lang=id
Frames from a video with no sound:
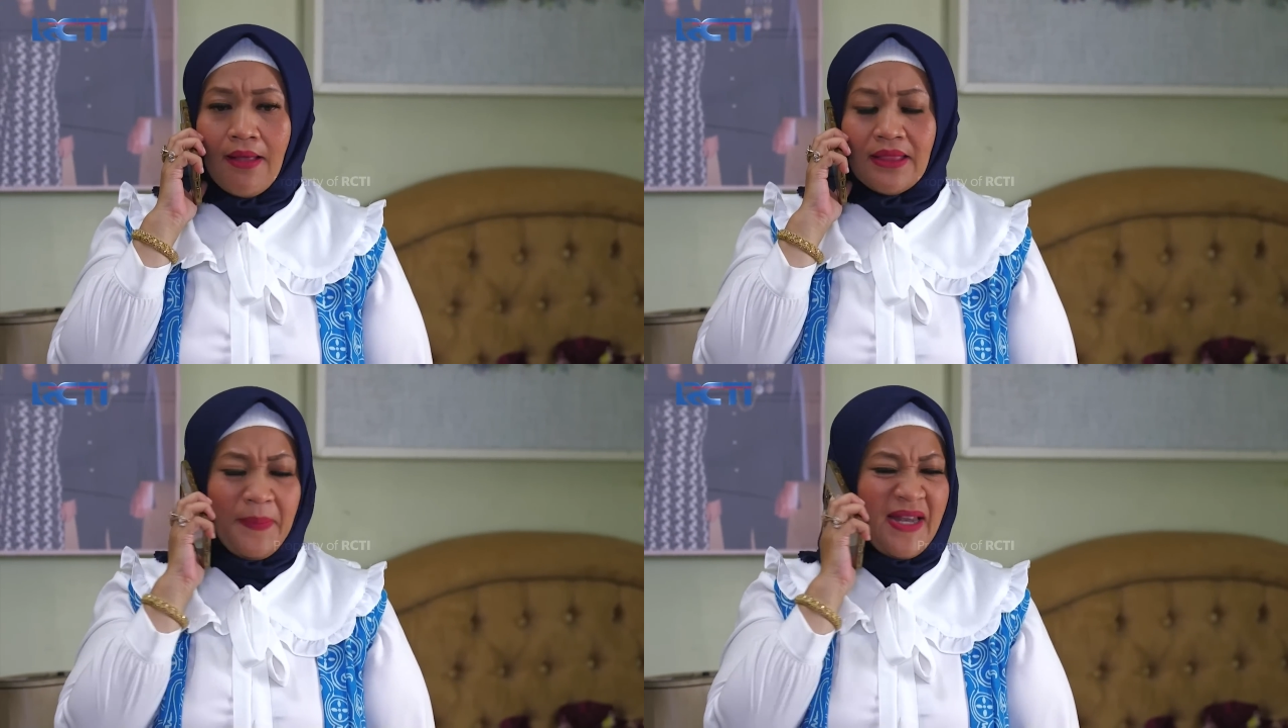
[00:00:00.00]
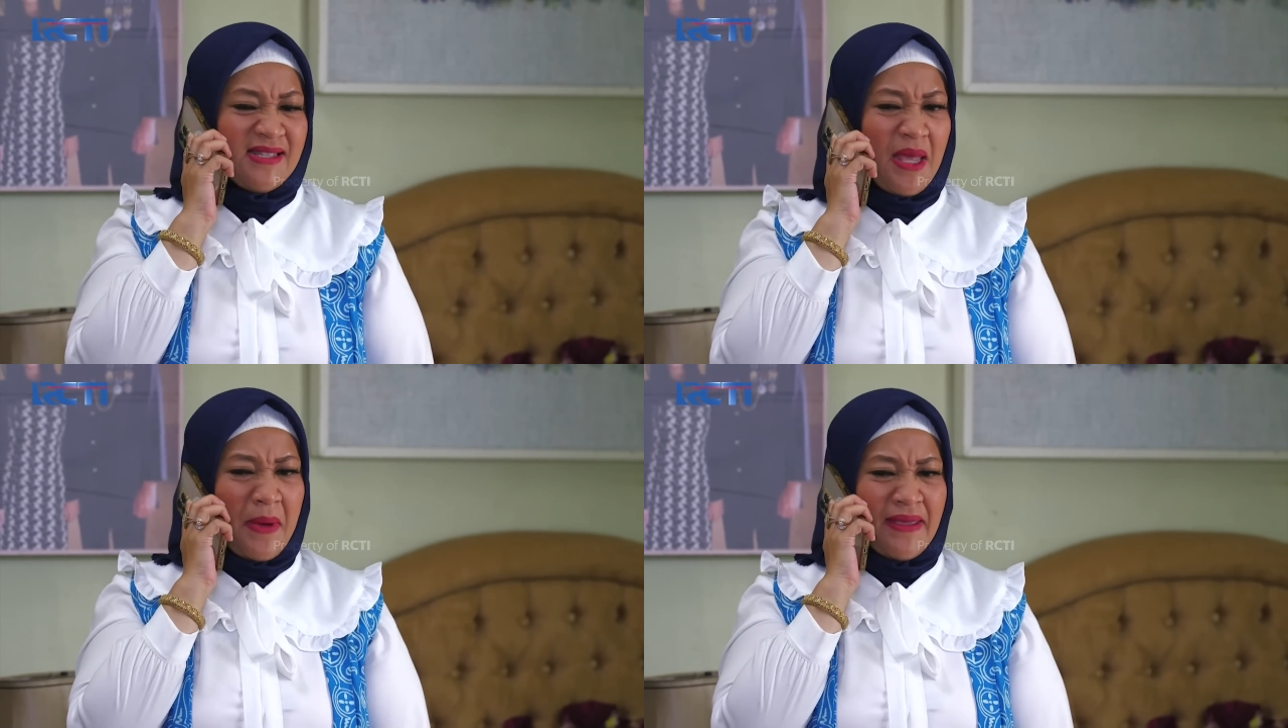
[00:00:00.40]
Tapi deh
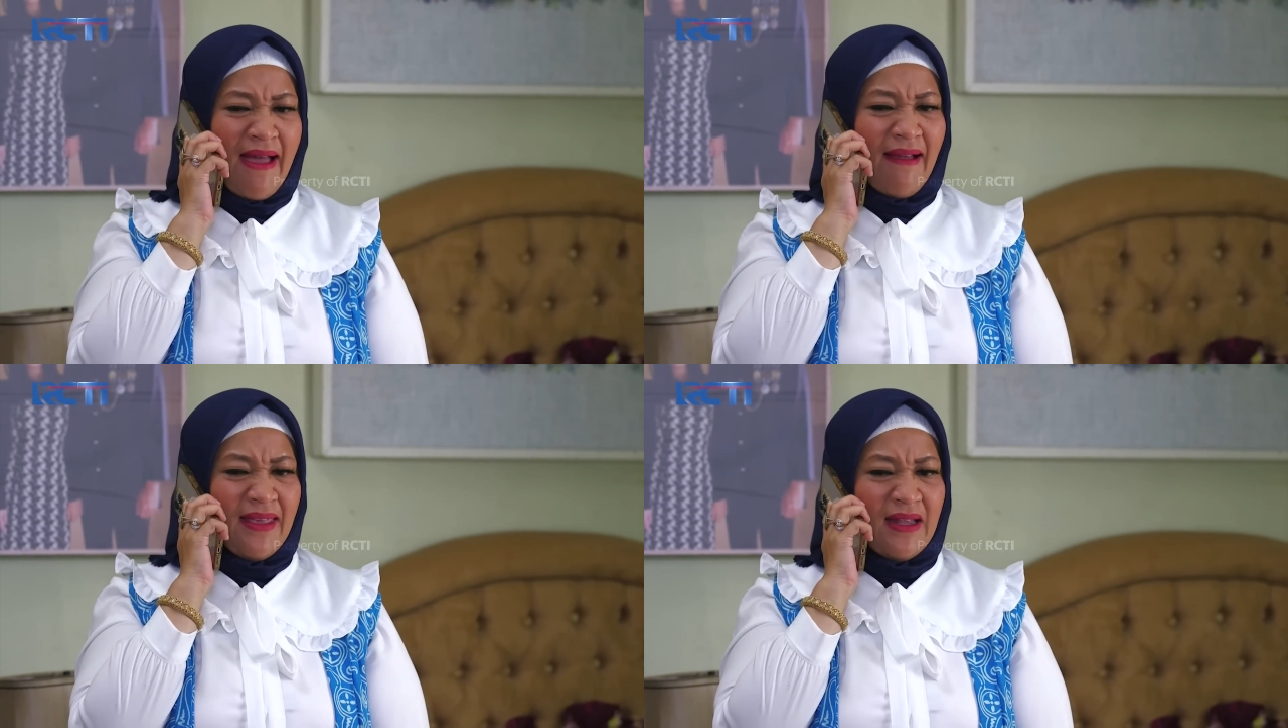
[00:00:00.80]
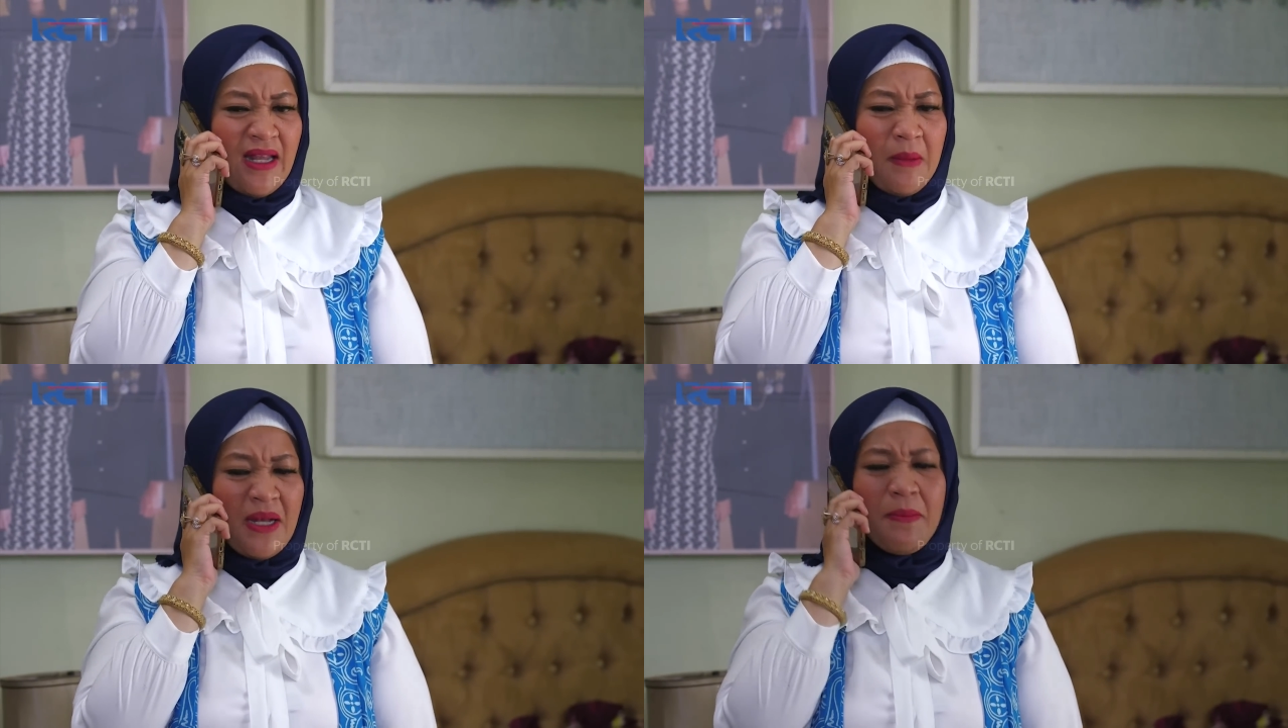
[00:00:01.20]
saya mah yakin
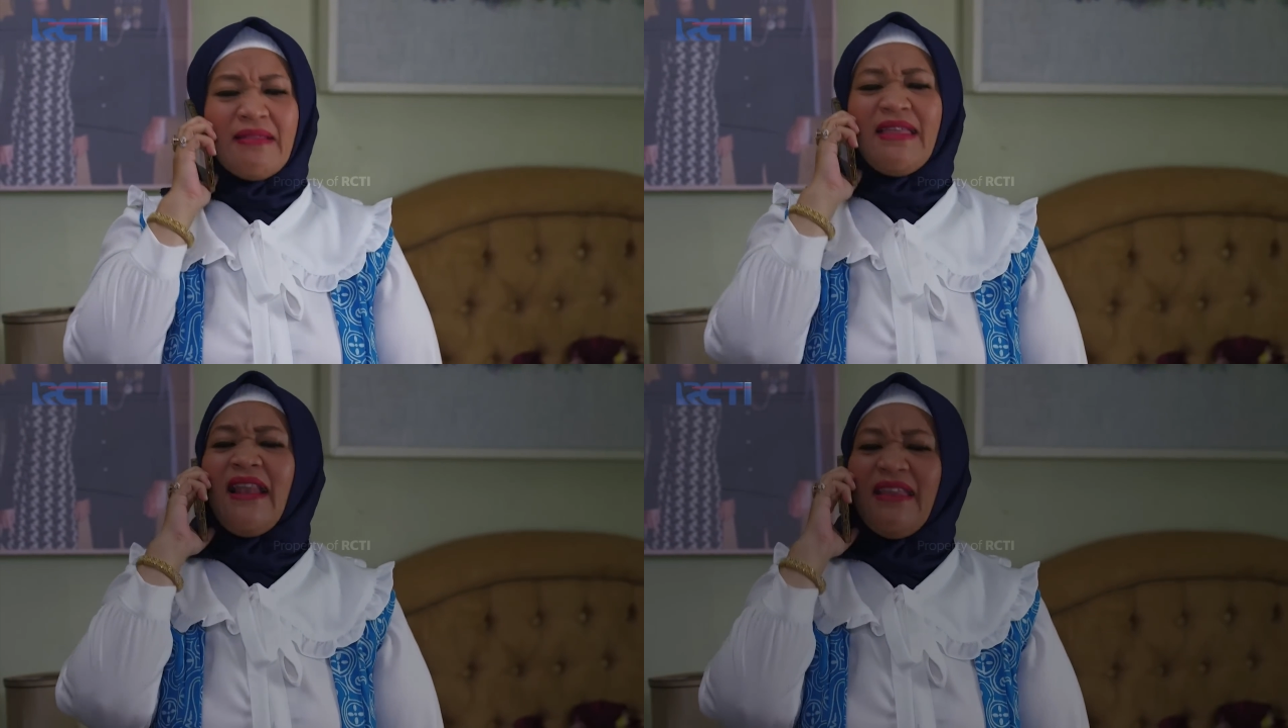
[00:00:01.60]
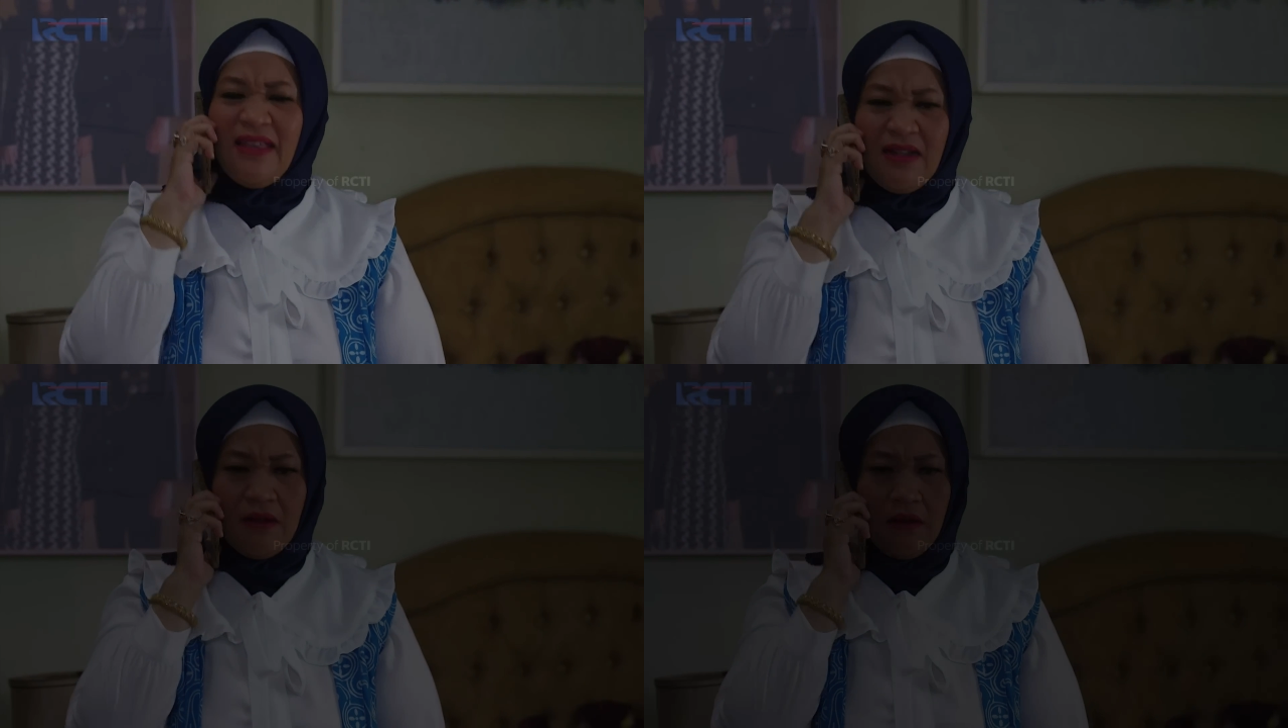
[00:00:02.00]
ini mah dibatalin.